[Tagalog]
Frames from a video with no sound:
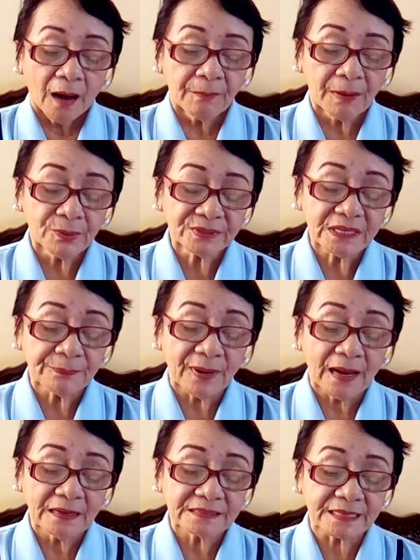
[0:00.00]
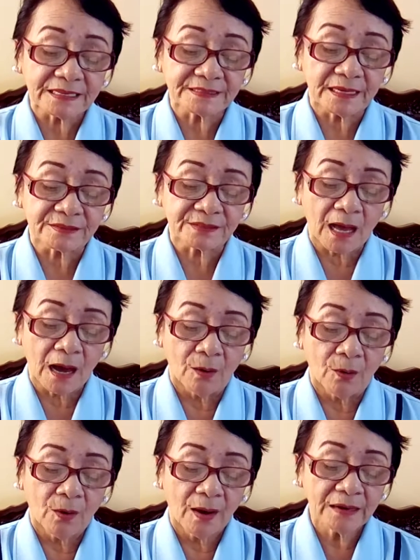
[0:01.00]
Mabuti pa sa isang
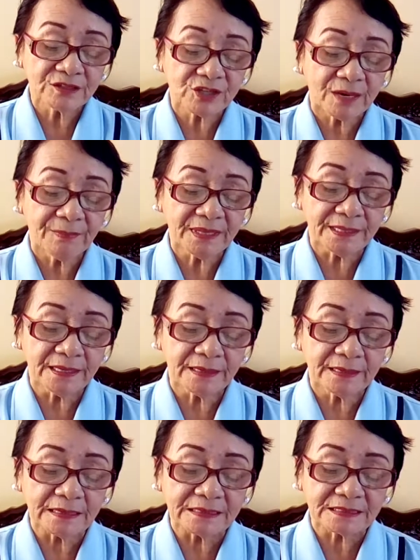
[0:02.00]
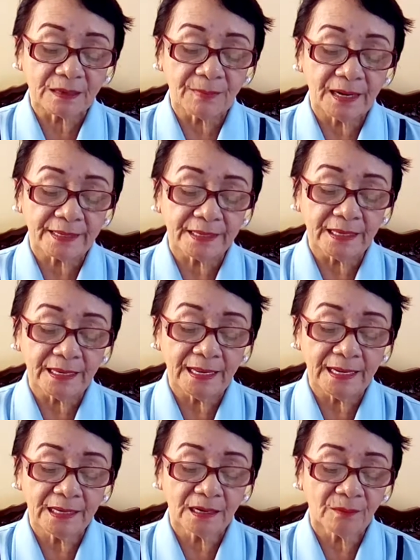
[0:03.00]
tao ang siyang bitina ng isang malaking
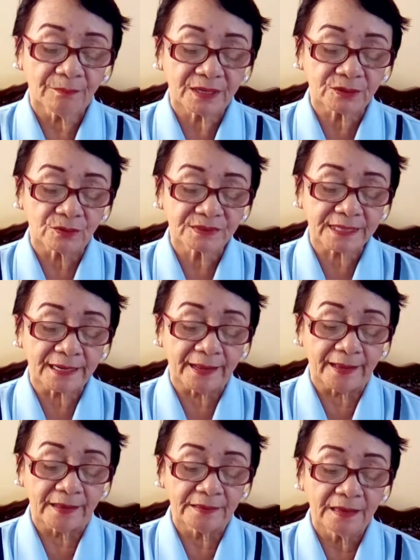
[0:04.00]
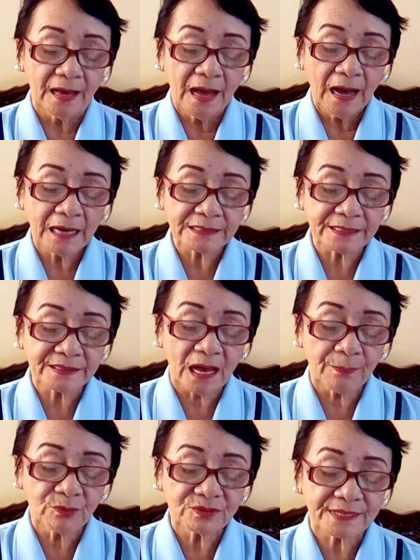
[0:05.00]
gilingang bato sa liig at
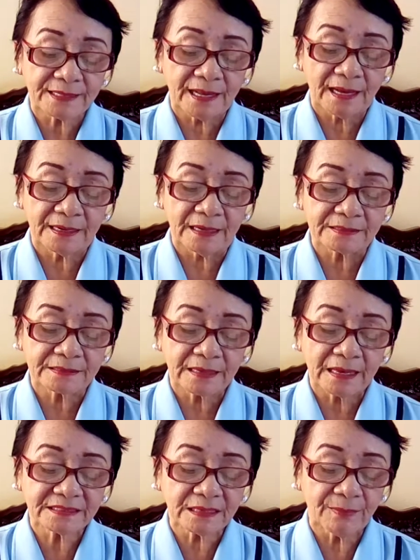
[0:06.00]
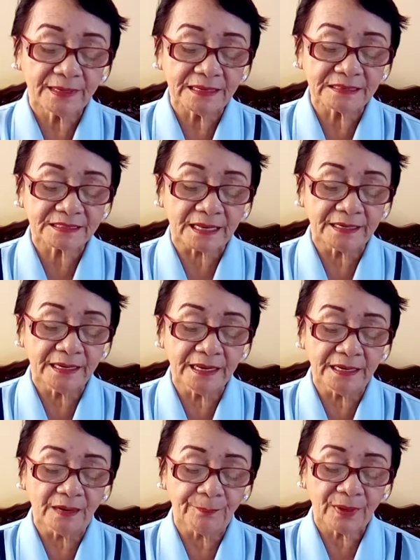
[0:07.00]
itapon sa dagat kaysa maging
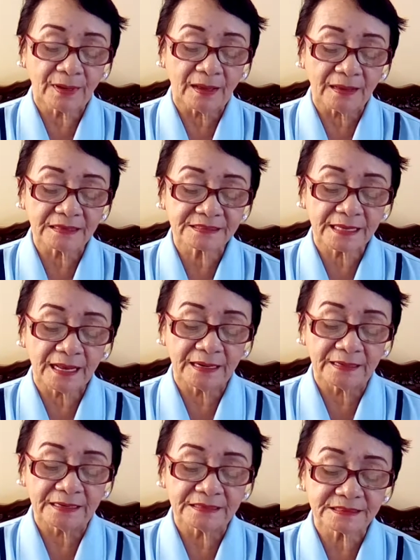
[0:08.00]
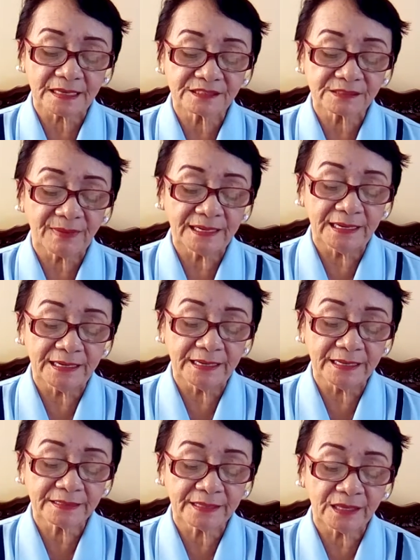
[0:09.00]
sanhi ng pagkakasala ng isang
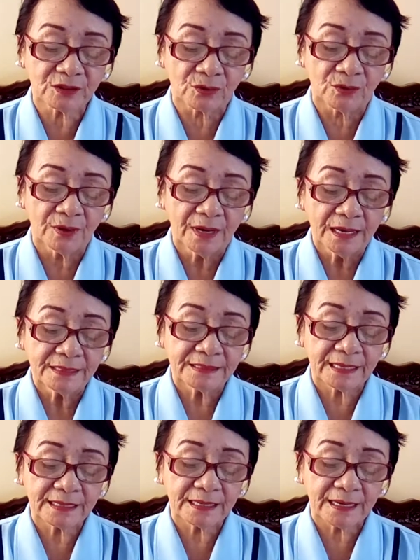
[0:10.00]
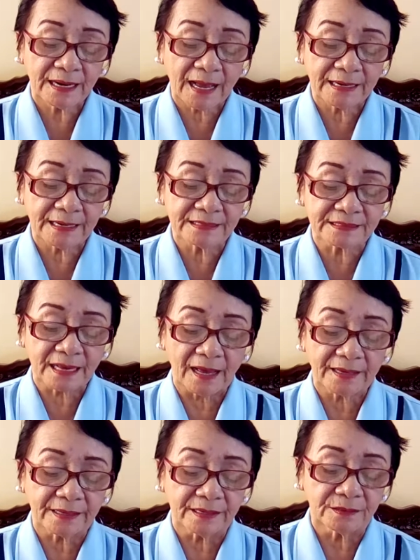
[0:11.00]
maliliit na ito na nananalig
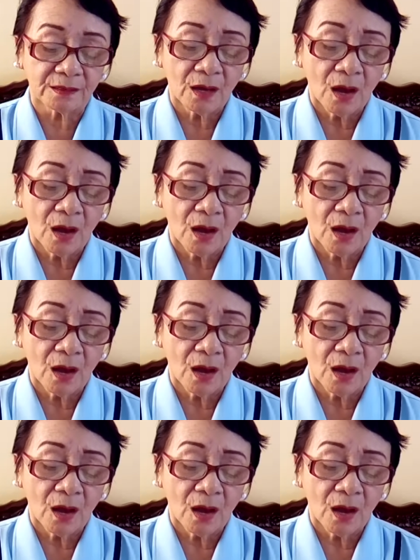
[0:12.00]
sa akin